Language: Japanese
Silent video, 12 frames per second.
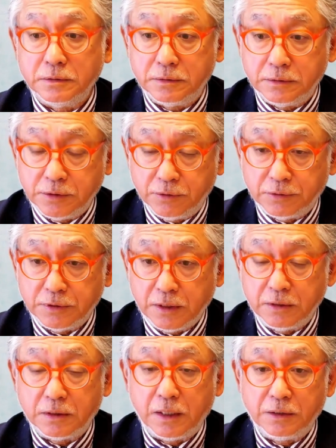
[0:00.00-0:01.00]
日本
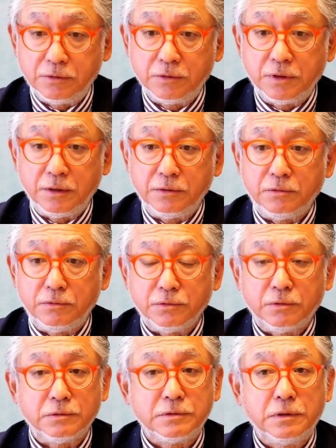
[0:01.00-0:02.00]
全体の電力
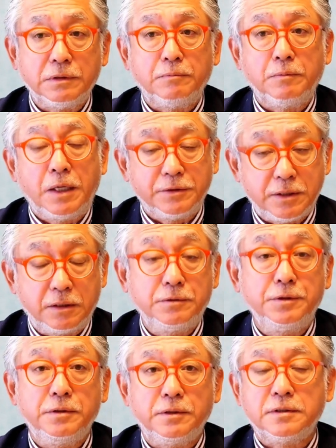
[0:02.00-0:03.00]
の、まあ、ざっ
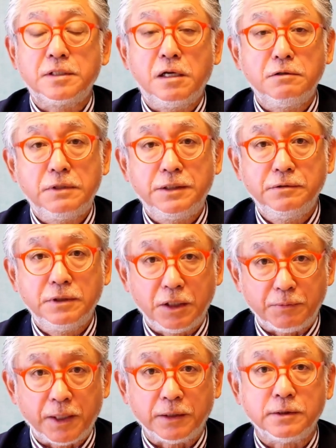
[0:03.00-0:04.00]
くり言って3割ぐら
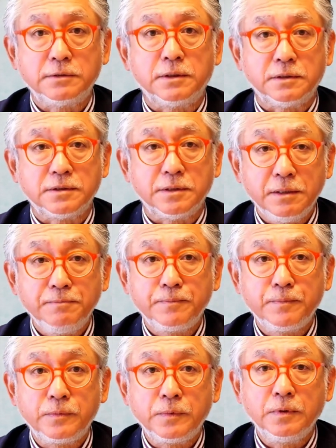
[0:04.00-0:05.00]
いは賄ってたんですね。
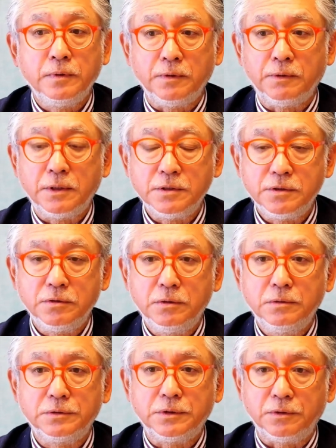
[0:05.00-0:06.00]
で私
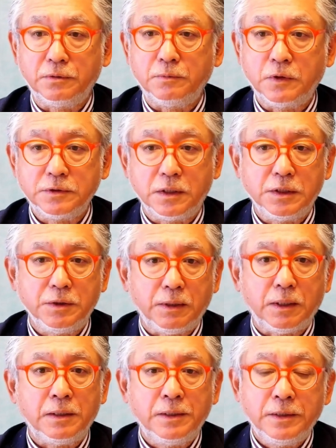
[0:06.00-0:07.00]
のその木さんで
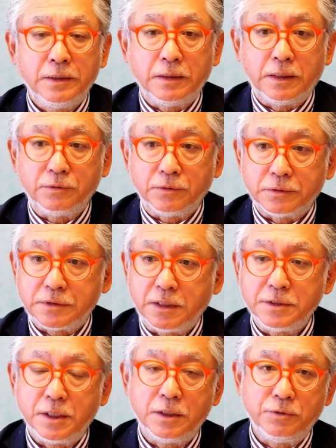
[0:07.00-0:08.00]
は、えっと、
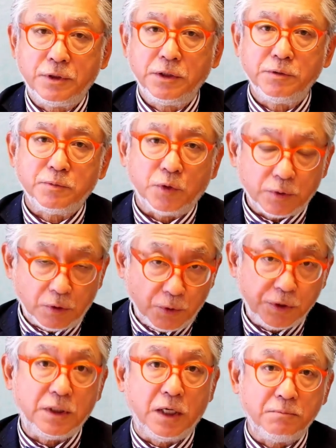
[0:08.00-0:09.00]
再生可能エネルギーも
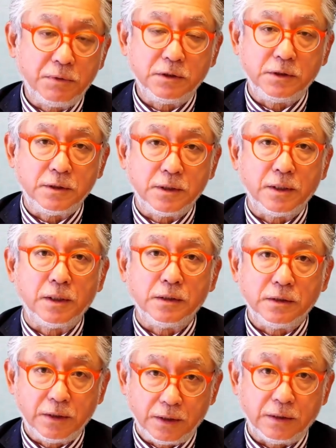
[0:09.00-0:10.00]
大いに頑張っていただ
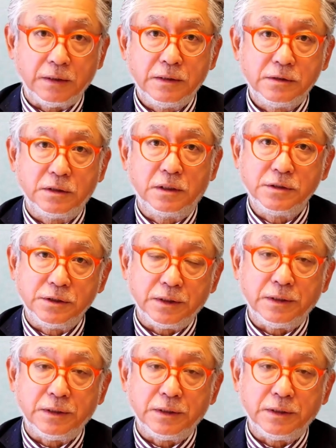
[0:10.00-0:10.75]
いてしかし